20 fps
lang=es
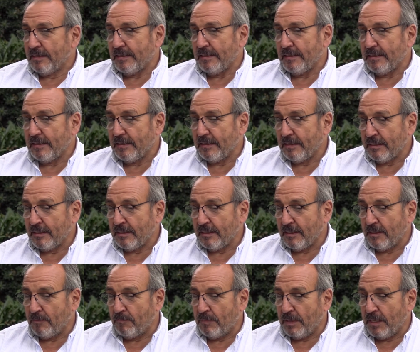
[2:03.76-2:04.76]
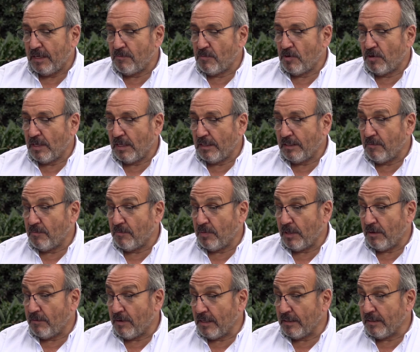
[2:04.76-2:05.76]
Eh, esperemos que el tiempo
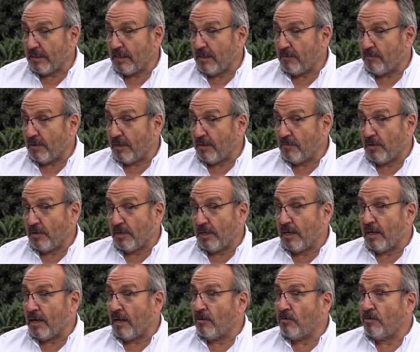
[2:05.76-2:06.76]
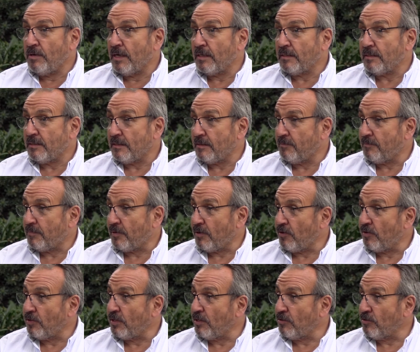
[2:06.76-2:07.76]
levante, esperemos que algunos
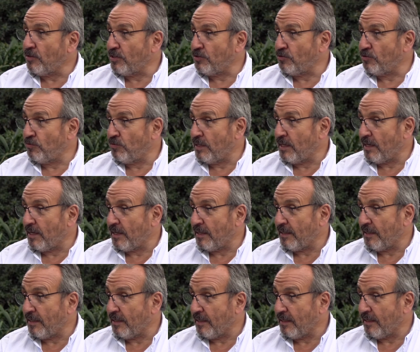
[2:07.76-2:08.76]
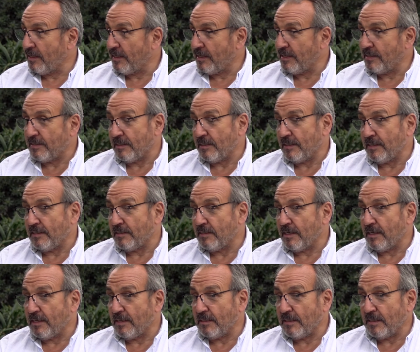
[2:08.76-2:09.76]
pronósticos de lluvia este, que,
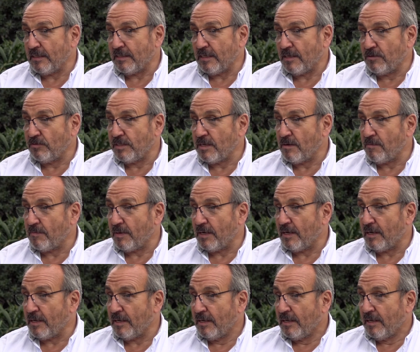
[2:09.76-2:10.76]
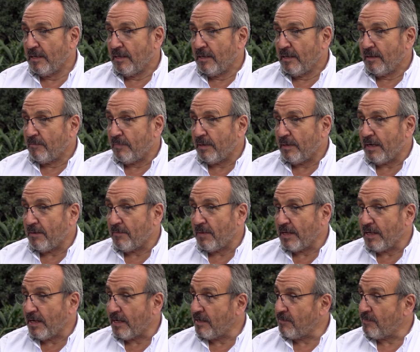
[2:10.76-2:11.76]
que se anuncian para para
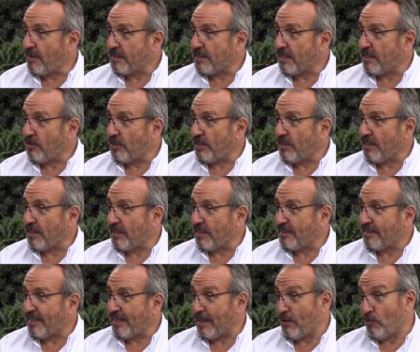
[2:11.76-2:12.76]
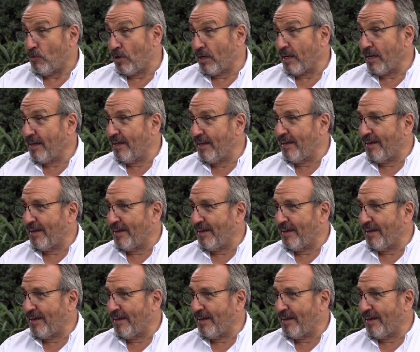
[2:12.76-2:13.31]
mañana y pasado este, se equivoquen,